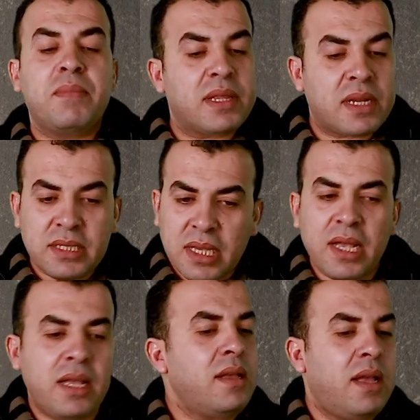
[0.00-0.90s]

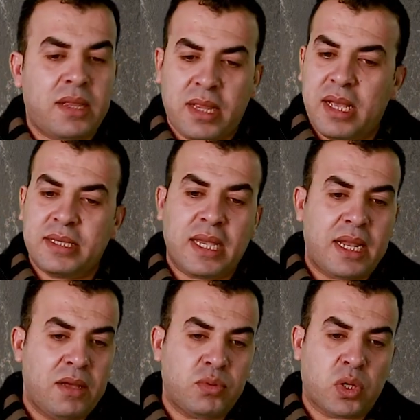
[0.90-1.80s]
المدرسه هتلاقيها
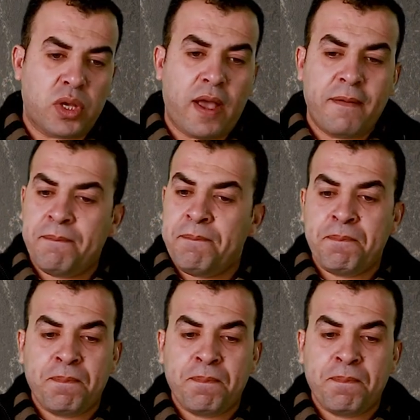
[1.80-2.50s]
سهله وصريحه